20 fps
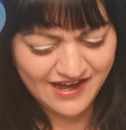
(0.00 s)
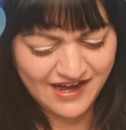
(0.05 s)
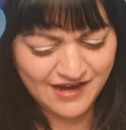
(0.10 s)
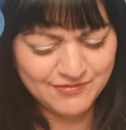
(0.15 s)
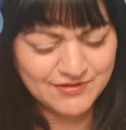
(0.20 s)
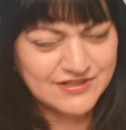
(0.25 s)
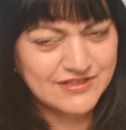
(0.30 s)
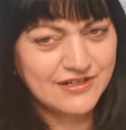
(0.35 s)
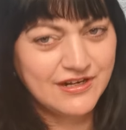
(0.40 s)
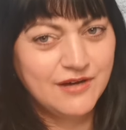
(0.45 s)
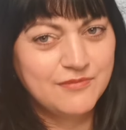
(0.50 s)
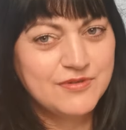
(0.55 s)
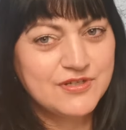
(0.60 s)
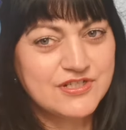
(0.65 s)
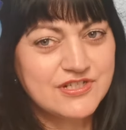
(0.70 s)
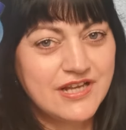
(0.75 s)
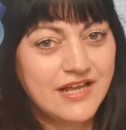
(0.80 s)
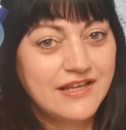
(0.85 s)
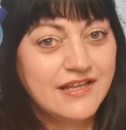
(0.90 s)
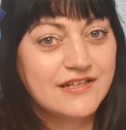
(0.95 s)
Aber ich glaube,
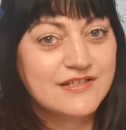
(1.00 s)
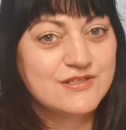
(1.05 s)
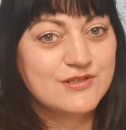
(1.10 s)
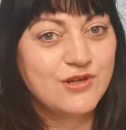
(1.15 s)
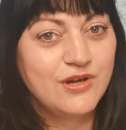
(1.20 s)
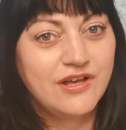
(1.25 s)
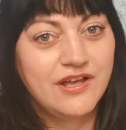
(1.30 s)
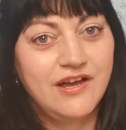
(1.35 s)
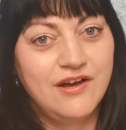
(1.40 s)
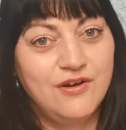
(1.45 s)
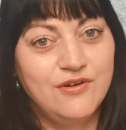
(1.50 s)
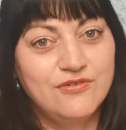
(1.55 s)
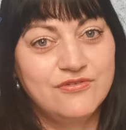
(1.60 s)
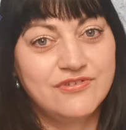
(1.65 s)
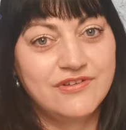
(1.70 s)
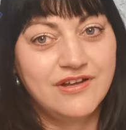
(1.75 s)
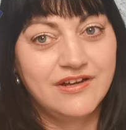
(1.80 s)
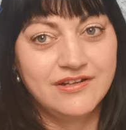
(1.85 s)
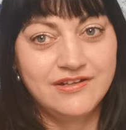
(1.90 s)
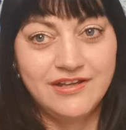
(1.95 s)
ich steige jetzt doch eher
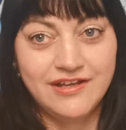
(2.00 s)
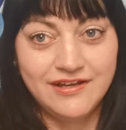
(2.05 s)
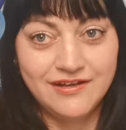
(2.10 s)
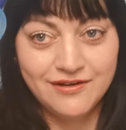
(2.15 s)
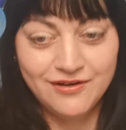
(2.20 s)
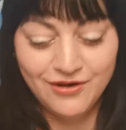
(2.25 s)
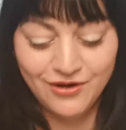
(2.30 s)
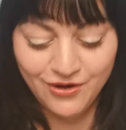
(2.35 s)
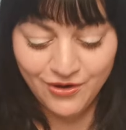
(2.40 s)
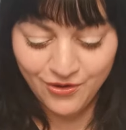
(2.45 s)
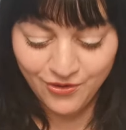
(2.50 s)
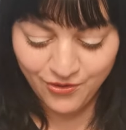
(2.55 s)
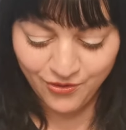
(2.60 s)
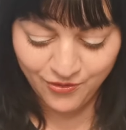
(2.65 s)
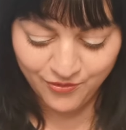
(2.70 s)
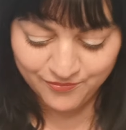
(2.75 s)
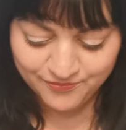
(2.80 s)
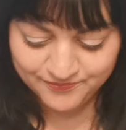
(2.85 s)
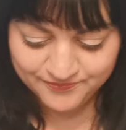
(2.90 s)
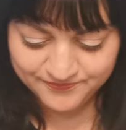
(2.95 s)
auf Garnier
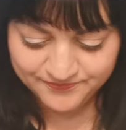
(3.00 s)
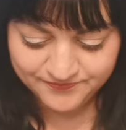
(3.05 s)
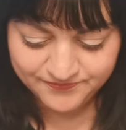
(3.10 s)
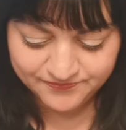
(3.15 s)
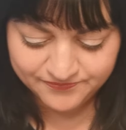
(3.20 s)
um.